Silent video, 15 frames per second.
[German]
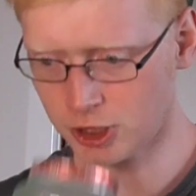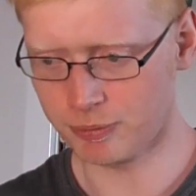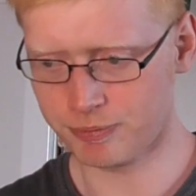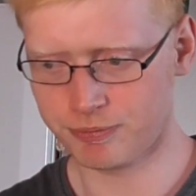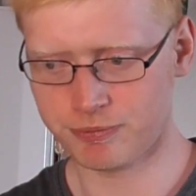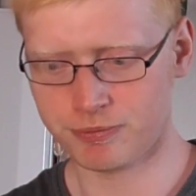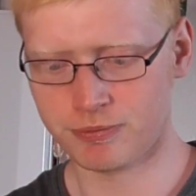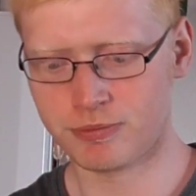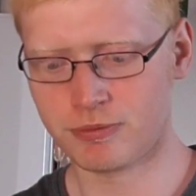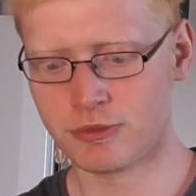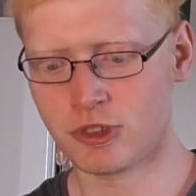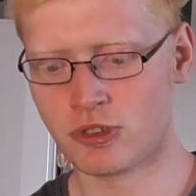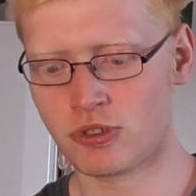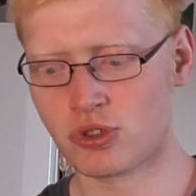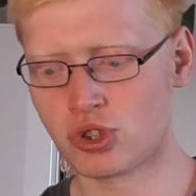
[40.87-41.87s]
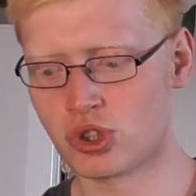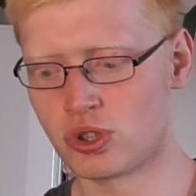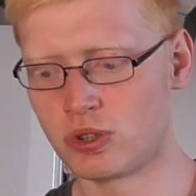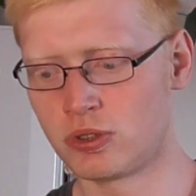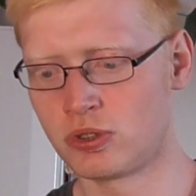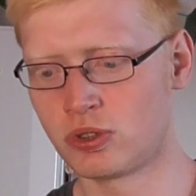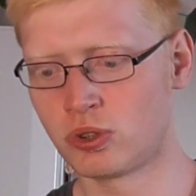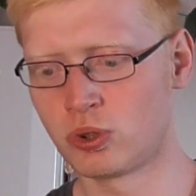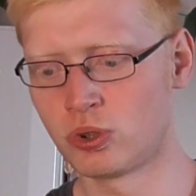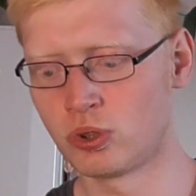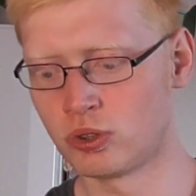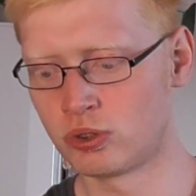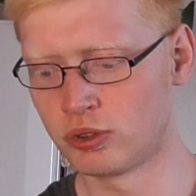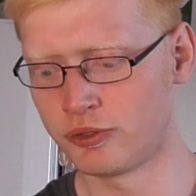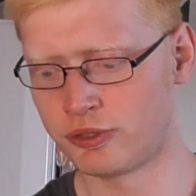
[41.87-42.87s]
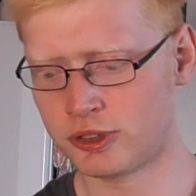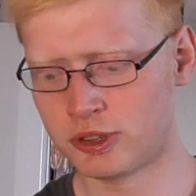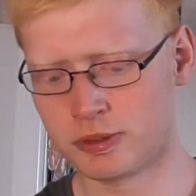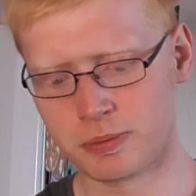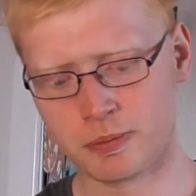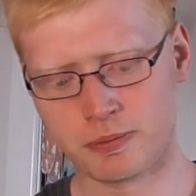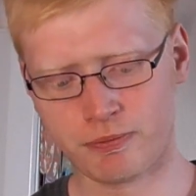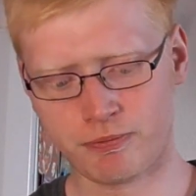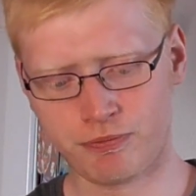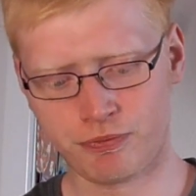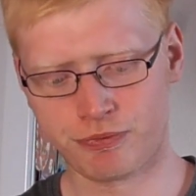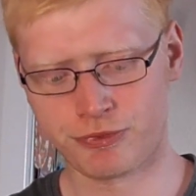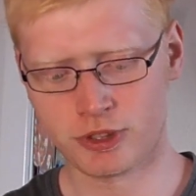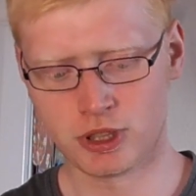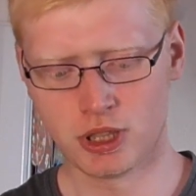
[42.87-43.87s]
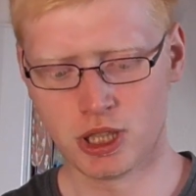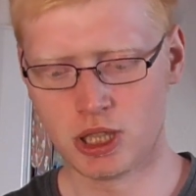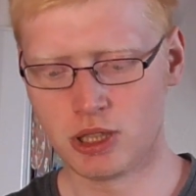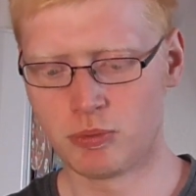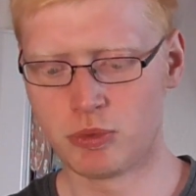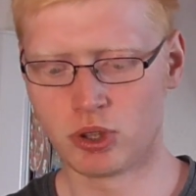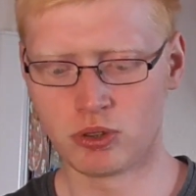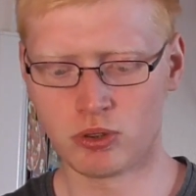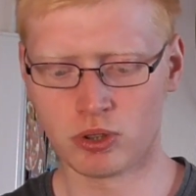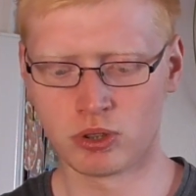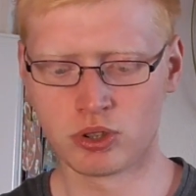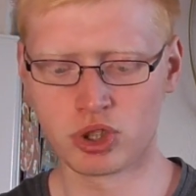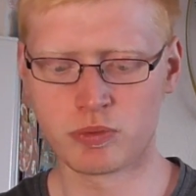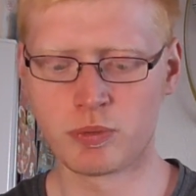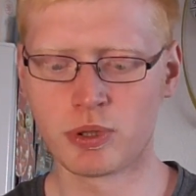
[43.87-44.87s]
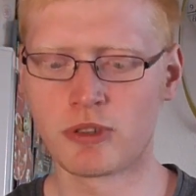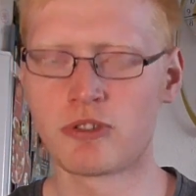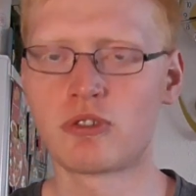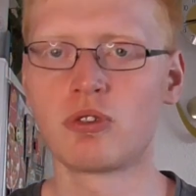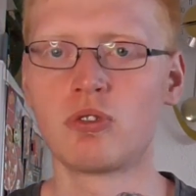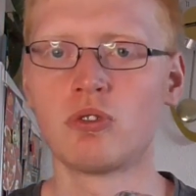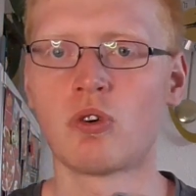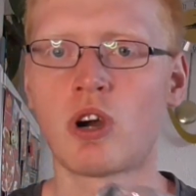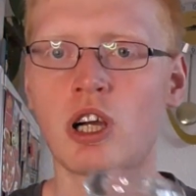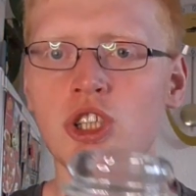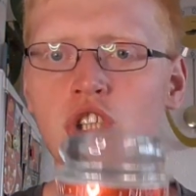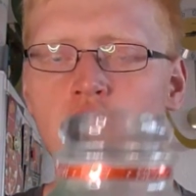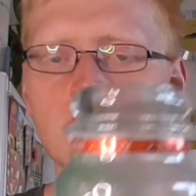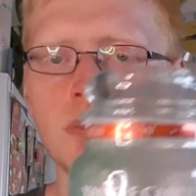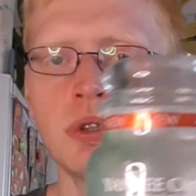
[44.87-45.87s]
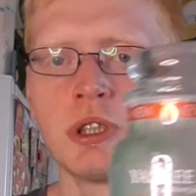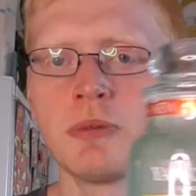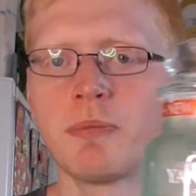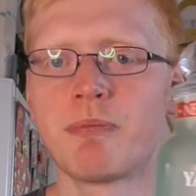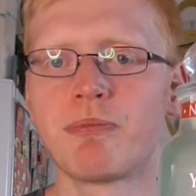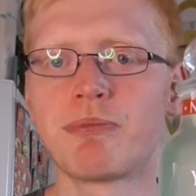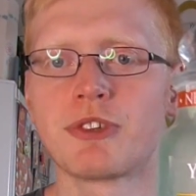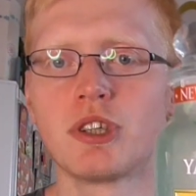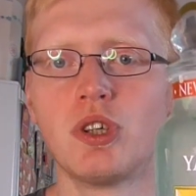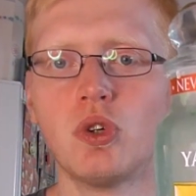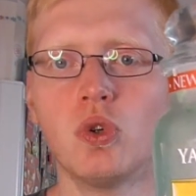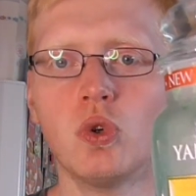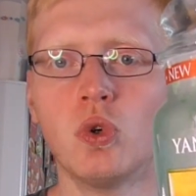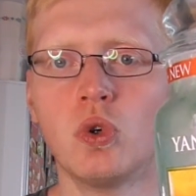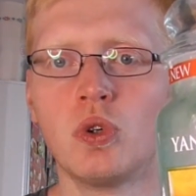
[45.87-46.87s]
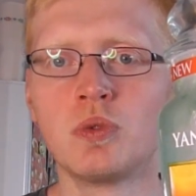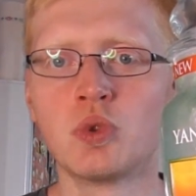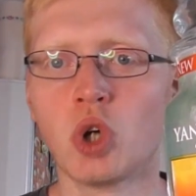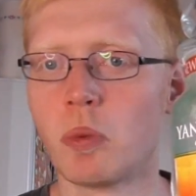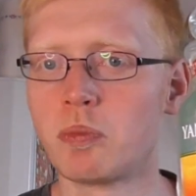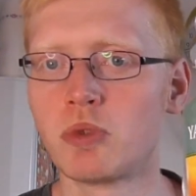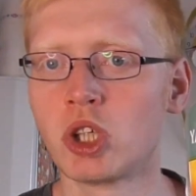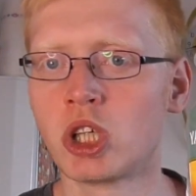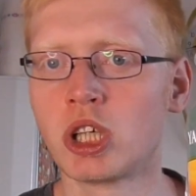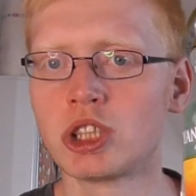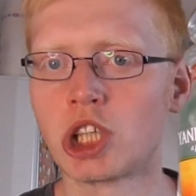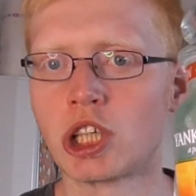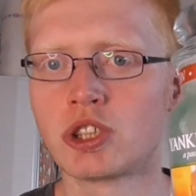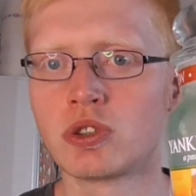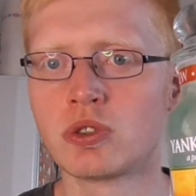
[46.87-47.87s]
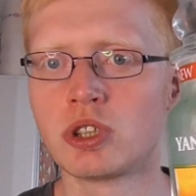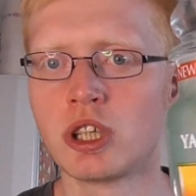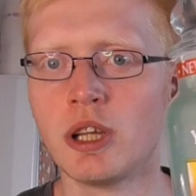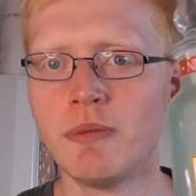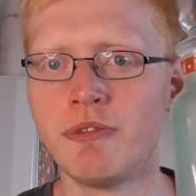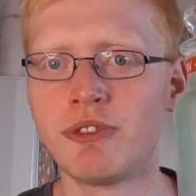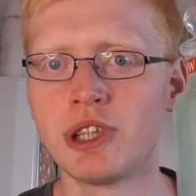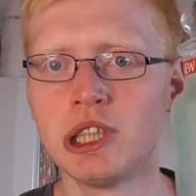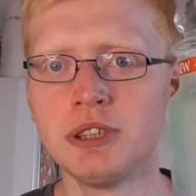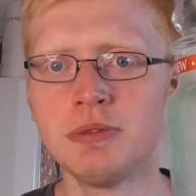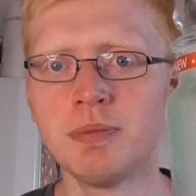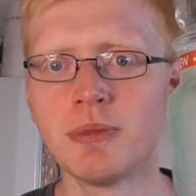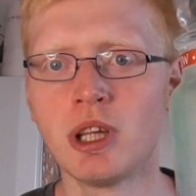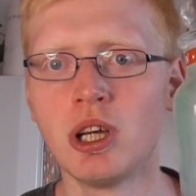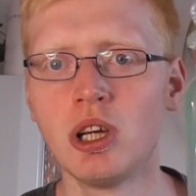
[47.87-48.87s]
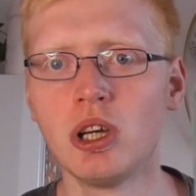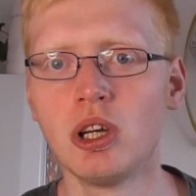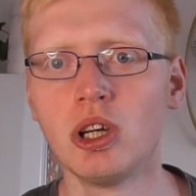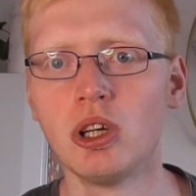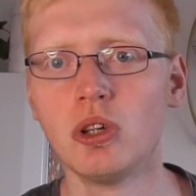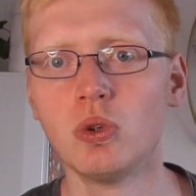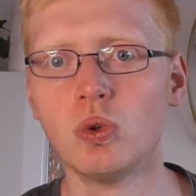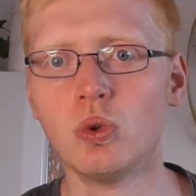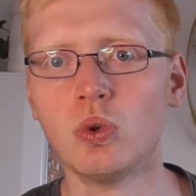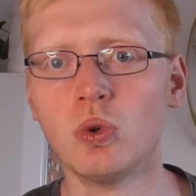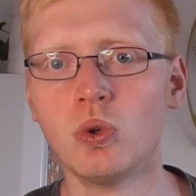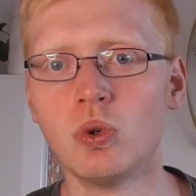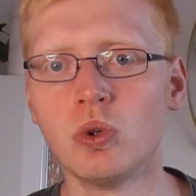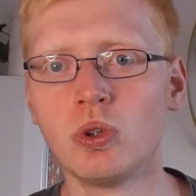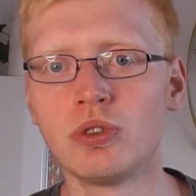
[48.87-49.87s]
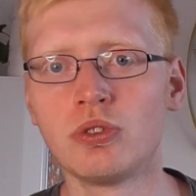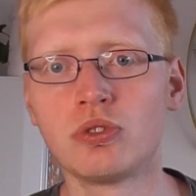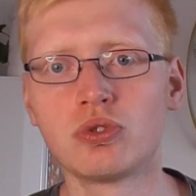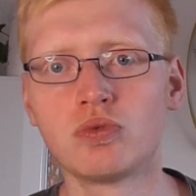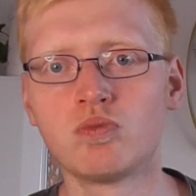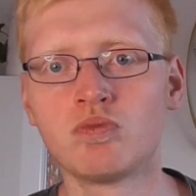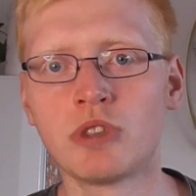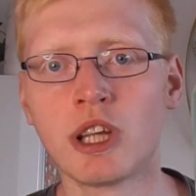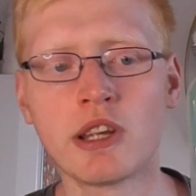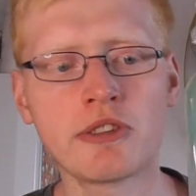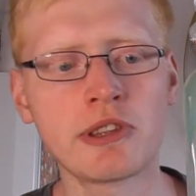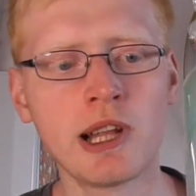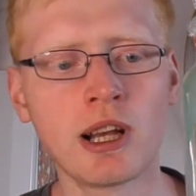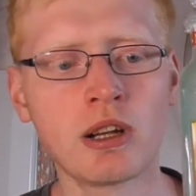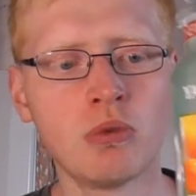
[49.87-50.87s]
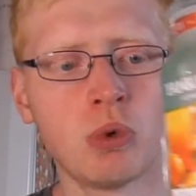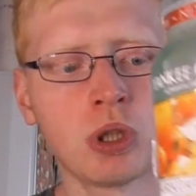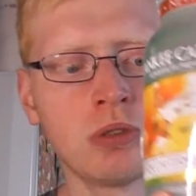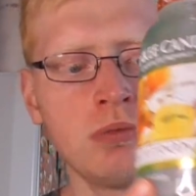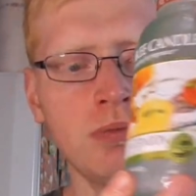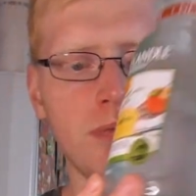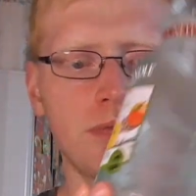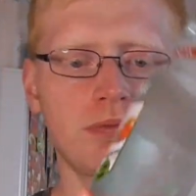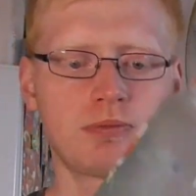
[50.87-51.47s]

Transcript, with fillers: Ja, das ist schön grüner Duft mit einer ordentlichen Portion Orangennote. Und ja, den kann ich eigentlich total empfehlen. Und der ist leer geworden.